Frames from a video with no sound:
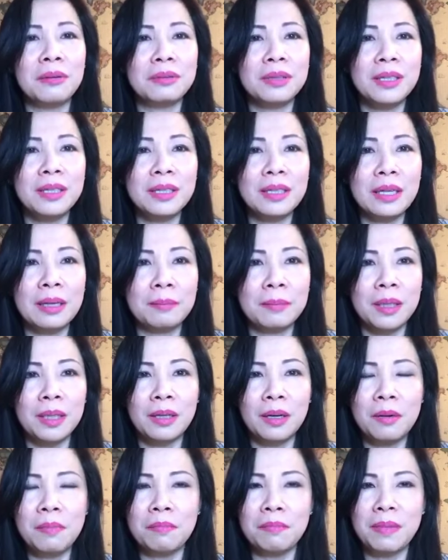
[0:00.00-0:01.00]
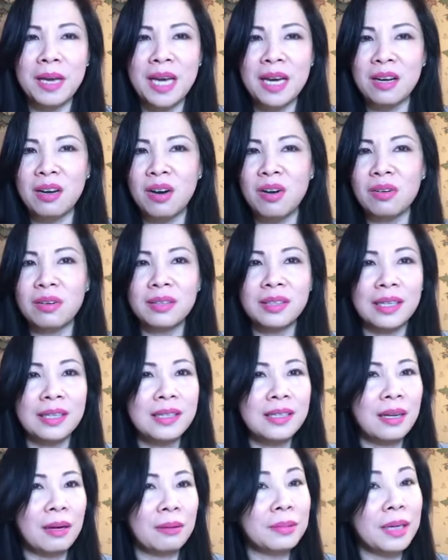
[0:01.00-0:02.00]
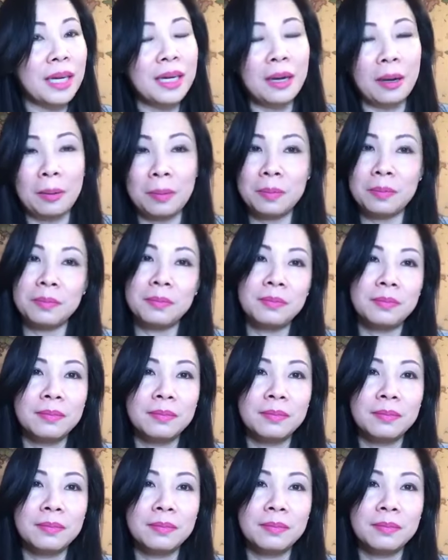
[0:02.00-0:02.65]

tiên là mình nói mẹ con có thể đi học đại học